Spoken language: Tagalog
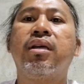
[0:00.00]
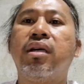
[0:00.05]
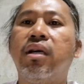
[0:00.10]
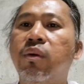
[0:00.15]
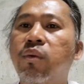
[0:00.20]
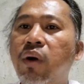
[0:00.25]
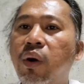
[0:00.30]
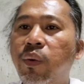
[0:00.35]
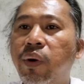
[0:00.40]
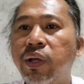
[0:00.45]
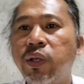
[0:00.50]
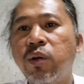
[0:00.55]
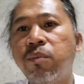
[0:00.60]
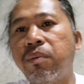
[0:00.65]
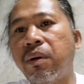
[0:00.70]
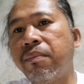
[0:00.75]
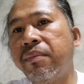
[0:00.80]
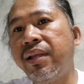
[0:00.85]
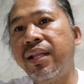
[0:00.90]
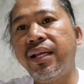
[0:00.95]
Kawawa yung
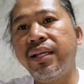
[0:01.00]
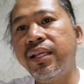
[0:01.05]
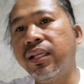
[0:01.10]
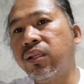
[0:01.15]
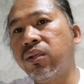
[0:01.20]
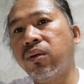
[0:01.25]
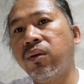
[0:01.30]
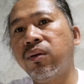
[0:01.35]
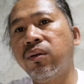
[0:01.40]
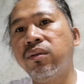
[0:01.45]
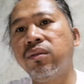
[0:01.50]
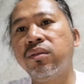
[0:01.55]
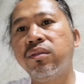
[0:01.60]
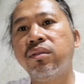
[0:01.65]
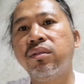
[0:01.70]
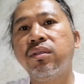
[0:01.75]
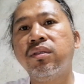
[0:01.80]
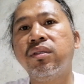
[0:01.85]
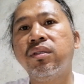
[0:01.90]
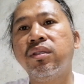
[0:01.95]
pamilya dito
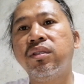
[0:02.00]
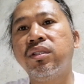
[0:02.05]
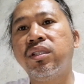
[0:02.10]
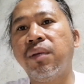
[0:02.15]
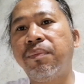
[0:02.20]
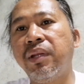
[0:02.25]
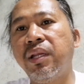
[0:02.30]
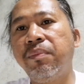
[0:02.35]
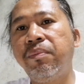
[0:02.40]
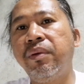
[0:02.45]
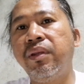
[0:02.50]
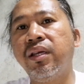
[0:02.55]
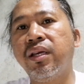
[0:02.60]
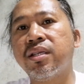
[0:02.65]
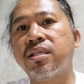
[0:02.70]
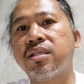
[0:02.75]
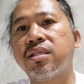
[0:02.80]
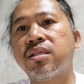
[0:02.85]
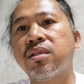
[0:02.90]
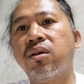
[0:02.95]
sa
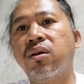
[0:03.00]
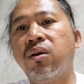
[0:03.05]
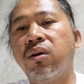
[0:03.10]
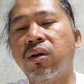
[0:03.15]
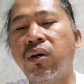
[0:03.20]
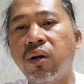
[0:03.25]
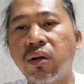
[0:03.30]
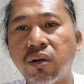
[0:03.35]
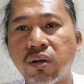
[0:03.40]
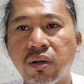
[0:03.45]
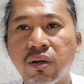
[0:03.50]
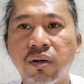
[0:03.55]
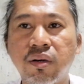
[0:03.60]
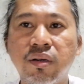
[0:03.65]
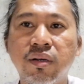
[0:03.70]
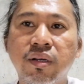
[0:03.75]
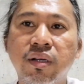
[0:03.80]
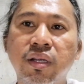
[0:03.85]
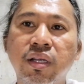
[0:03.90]
Pilipinas. Or,